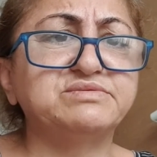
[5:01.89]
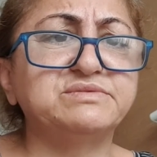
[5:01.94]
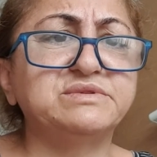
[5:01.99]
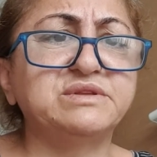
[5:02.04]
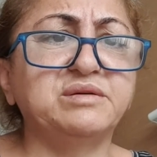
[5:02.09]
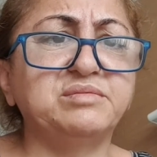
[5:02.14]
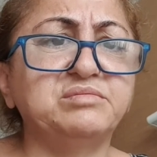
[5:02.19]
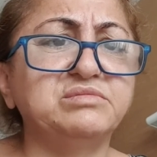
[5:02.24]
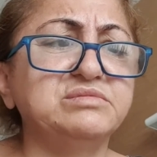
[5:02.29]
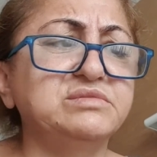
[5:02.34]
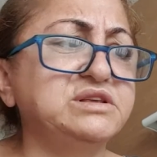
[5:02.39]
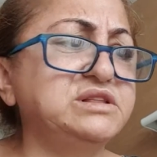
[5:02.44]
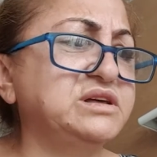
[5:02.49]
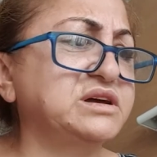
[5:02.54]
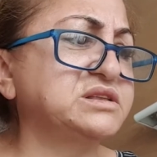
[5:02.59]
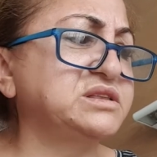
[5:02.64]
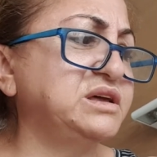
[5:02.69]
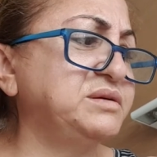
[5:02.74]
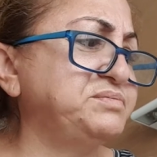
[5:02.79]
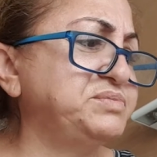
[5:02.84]
Там
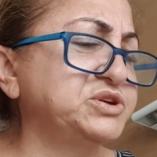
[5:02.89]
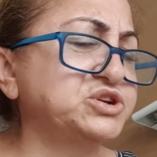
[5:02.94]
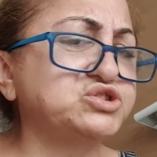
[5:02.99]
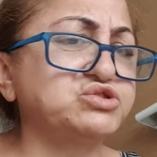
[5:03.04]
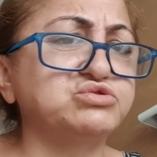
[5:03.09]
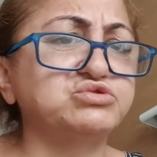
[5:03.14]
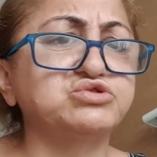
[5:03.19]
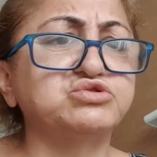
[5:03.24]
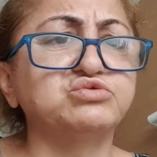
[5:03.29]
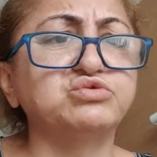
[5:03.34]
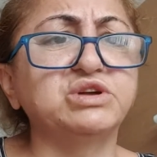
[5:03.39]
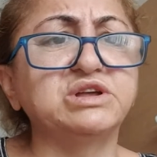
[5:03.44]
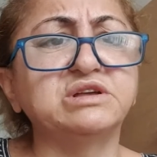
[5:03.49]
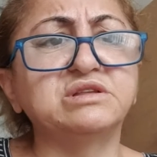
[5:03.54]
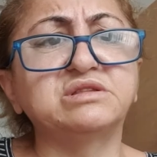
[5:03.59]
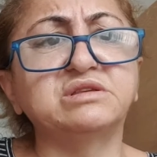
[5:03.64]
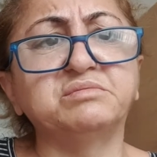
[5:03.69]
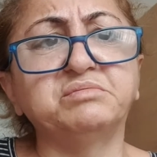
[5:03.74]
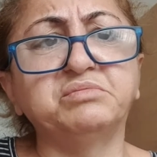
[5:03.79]
иногда пишут, что ой, это